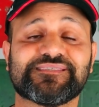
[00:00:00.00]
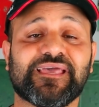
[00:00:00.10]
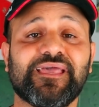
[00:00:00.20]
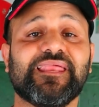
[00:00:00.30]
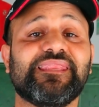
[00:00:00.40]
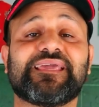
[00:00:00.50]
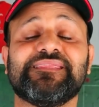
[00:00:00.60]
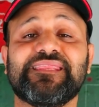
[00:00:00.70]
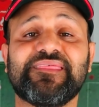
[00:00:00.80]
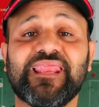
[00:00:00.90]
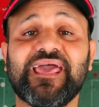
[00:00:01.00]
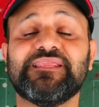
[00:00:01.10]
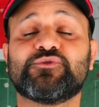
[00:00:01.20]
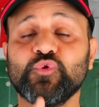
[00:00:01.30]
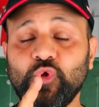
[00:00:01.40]
لسه لكن النادي
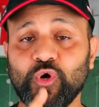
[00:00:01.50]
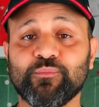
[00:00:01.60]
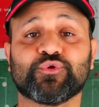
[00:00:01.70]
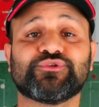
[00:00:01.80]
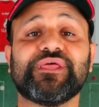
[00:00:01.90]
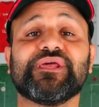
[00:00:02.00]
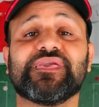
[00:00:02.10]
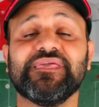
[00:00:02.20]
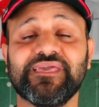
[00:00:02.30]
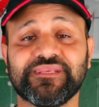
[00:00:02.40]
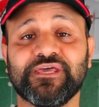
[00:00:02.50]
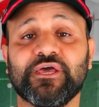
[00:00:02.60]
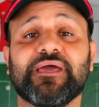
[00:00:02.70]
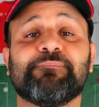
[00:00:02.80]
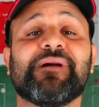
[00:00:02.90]
الاهلي طول عمره تاريخيا
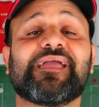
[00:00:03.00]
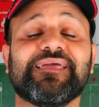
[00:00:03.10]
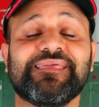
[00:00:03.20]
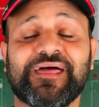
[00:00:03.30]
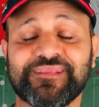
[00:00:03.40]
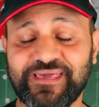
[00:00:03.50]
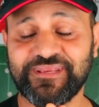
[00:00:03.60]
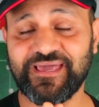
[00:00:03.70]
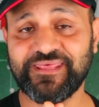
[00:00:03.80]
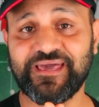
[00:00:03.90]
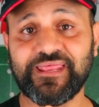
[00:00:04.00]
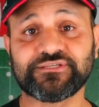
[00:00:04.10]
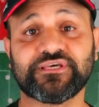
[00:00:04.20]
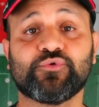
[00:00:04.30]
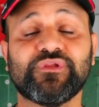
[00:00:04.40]
يعني انا انا
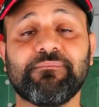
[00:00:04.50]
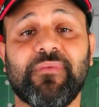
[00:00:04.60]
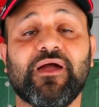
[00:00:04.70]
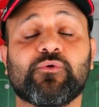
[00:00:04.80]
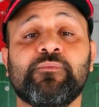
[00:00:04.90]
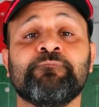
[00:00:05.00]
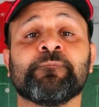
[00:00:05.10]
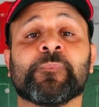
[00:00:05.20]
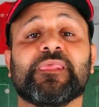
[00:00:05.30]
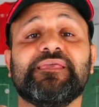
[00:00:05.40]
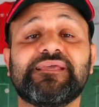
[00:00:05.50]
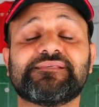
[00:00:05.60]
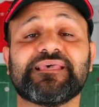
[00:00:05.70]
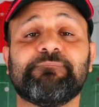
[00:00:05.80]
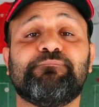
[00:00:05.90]
عشان اكون امين معاكم
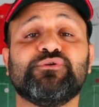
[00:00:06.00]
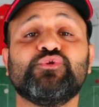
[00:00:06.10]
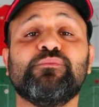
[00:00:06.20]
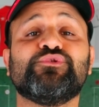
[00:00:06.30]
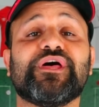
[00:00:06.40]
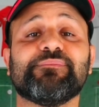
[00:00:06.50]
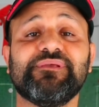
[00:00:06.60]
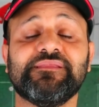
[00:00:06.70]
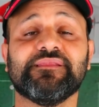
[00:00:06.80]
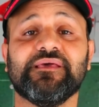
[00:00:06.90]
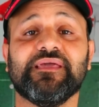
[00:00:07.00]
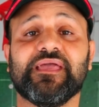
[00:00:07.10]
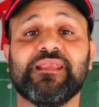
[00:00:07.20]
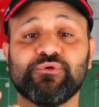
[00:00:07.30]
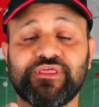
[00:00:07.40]
يكسب بدون مدربين
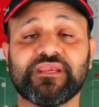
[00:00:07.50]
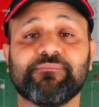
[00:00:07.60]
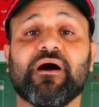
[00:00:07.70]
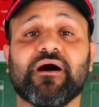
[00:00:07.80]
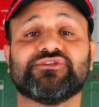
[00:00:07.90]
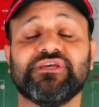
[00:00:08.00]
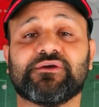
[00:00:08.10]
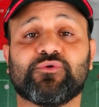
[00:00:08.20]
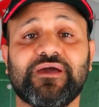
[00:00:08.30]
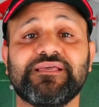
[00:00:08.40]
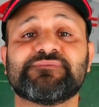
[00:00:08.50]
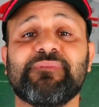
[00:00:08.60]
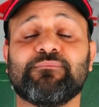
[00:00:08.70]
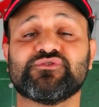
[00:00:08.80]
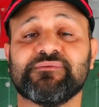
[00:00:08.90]
المدرب اه شيء
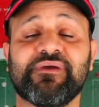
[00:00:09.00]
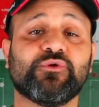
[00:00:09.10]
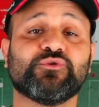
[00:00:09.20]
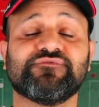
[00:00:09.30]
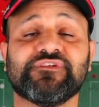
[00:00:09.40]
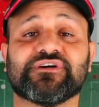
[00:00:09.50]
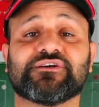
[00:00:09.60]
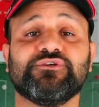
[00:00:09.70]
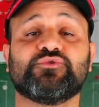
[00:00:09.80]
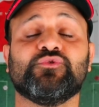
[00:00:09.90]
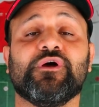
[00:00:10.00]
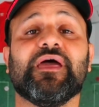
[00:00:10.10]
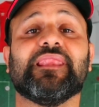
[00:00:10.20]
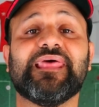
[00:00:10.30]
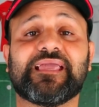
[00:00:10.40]
كويس مع موسيماني وشفنا تخطيطه
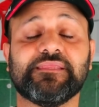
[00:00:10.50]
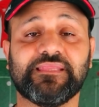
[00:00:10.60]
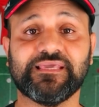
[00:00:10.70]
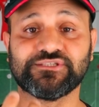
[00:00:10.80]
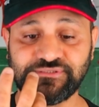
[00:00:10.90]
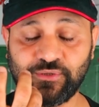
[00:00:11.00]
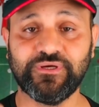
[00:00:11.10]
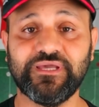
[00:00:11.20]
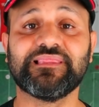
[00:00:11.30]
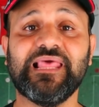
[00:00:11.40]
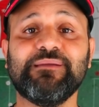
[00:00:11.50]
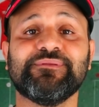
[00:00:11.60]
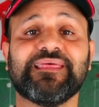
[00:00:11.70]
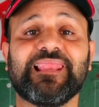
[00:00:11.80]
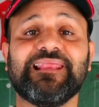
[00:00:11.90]
لكن نوعيه
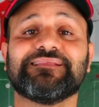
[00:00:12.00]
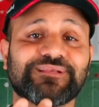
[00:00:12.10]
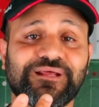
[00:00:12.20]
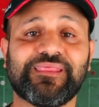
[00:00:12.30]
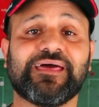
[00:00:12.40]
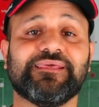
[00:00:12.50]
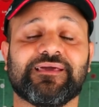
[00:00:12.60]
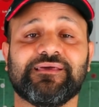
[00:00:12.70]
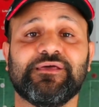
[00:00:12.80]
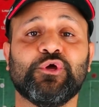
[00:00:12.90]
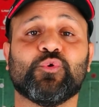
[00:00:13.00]
لعيب النادي الاهلي اتراهن عليها